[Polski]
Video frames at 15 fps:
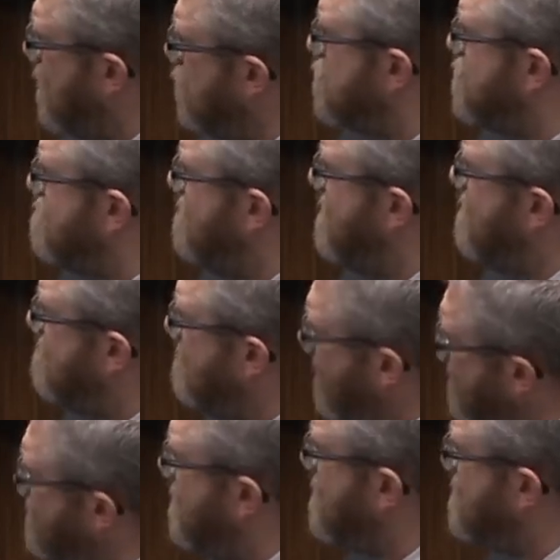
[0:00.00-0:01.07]

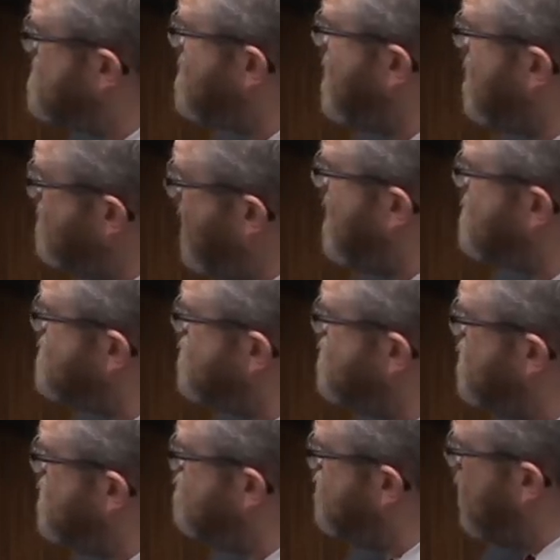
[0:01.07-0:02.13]
rozmywane jest tak bardzo
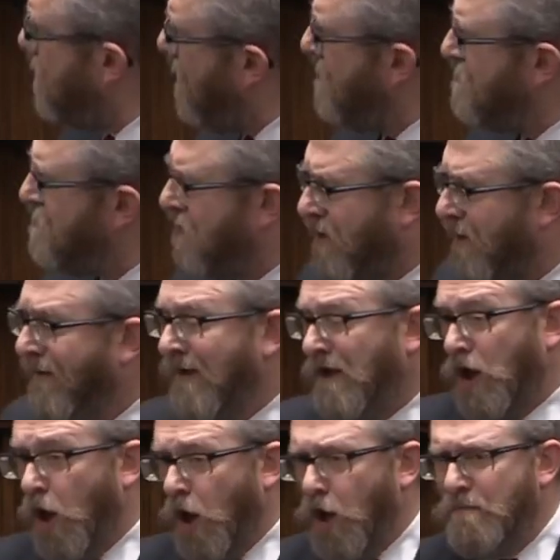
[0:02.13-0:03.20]
dziś pojęcie
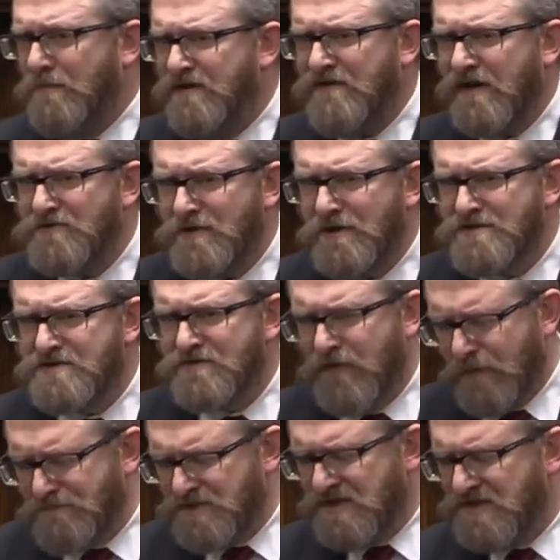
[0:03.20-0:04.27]
obywatelstwa
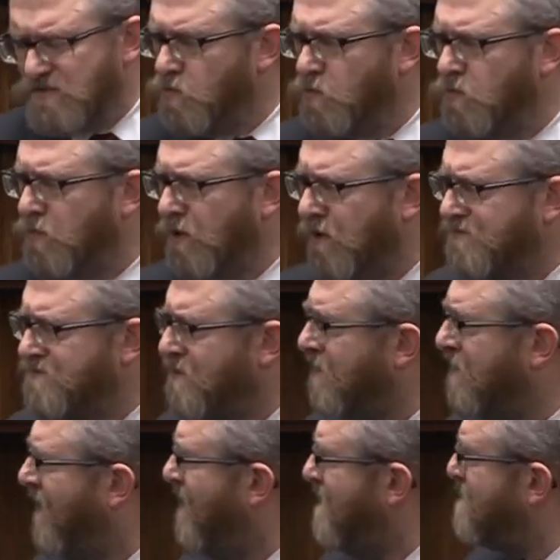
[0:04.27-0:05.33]

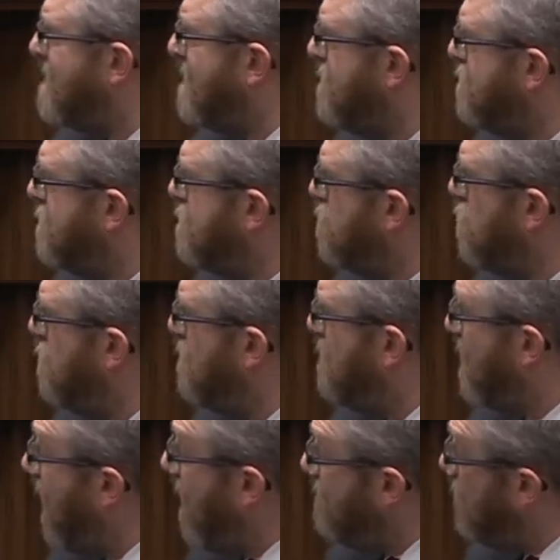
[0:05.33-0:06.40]
przysługujących z tego tytułu
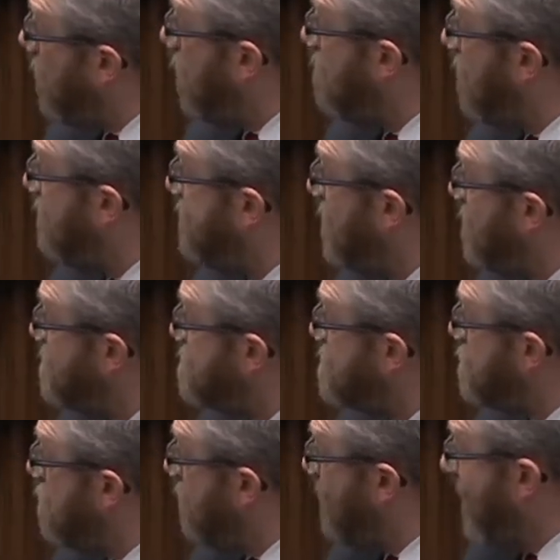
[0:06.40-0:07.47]
praw, Dziękuję
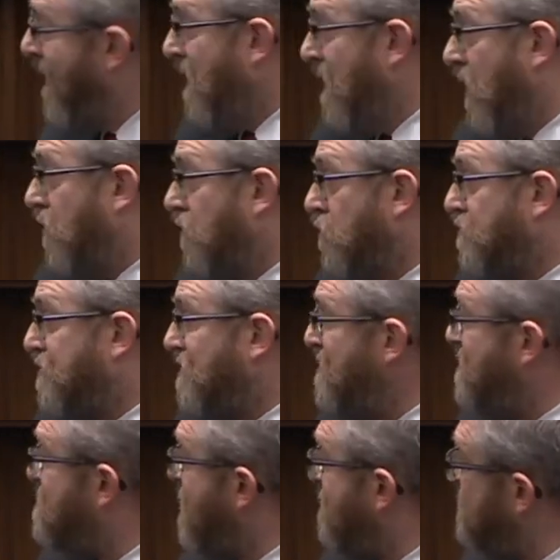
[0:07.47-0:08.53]
obowiązków.
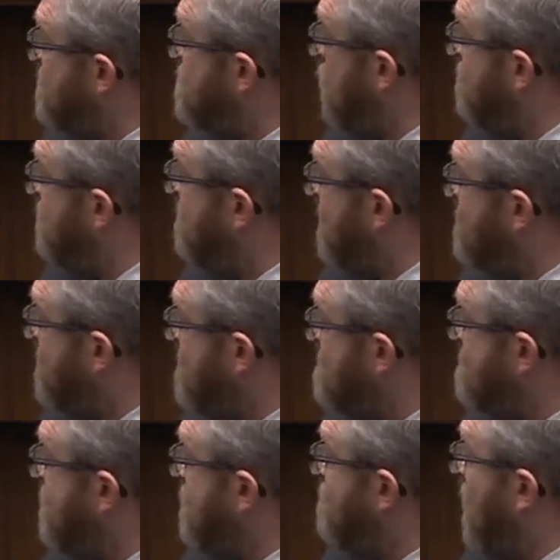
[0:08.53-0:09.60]
Różnica między
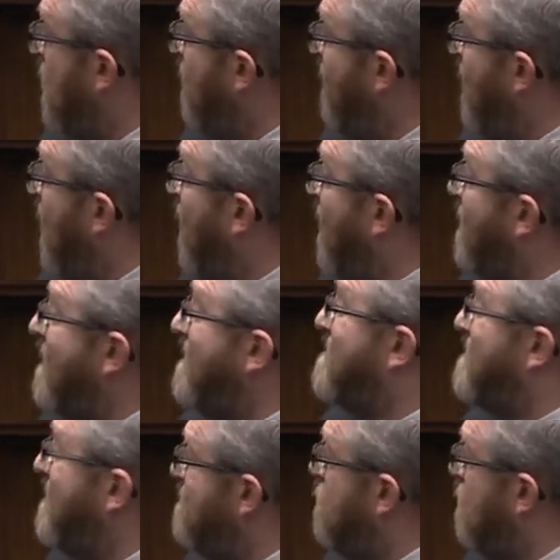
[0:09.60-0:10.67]
obywatelstwem a, a
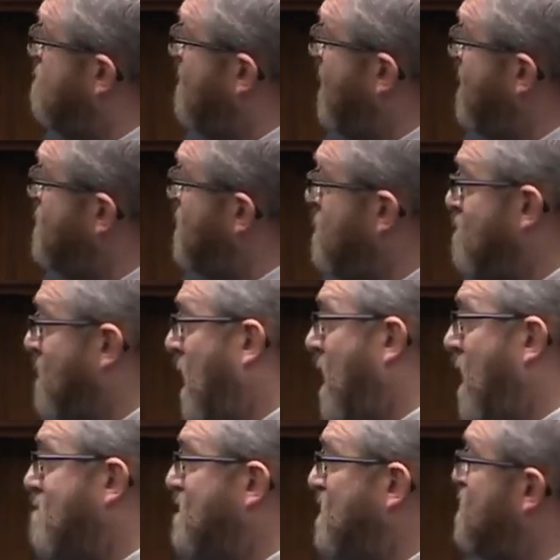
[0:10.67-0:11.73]
rezydowaniem,
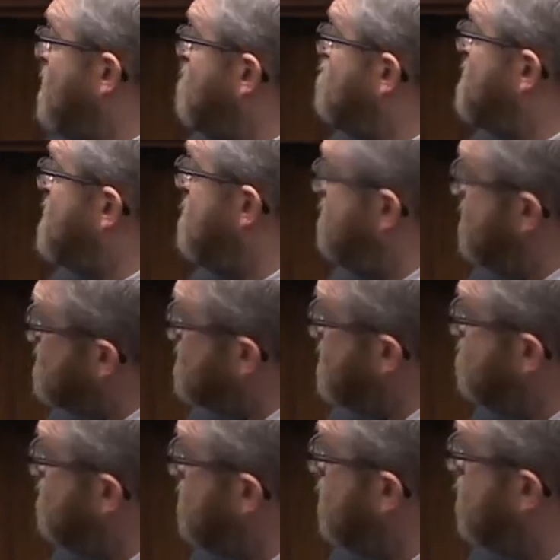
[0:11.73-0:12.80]
a byciem przybyszem,
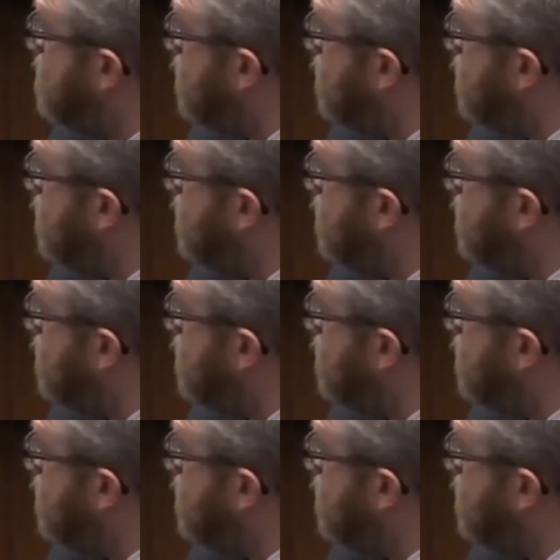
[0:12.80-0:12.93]
Dziękuję